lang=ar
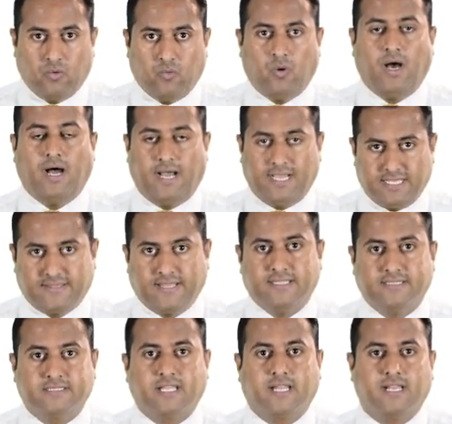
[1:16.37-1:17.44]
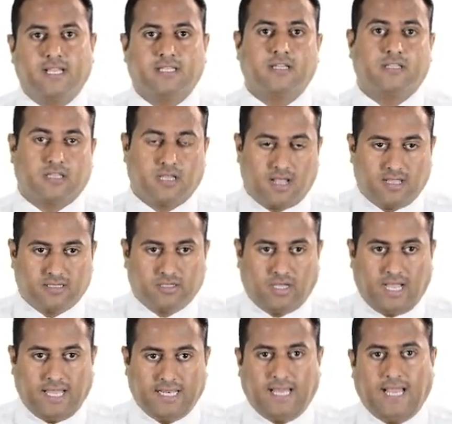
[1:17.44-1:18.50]
وأيضا طريقة
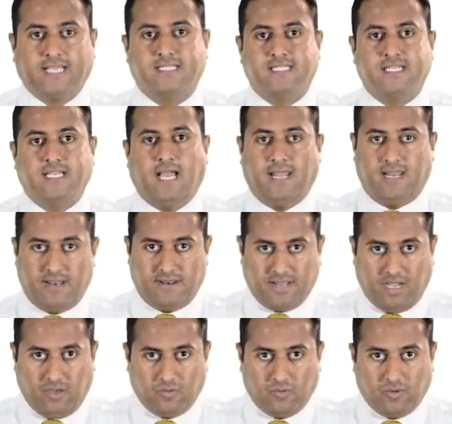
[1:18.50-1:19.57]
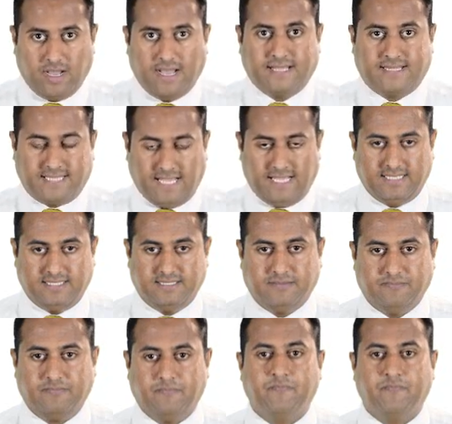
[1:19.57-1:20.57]
التقاطع العكسي على النحو التالي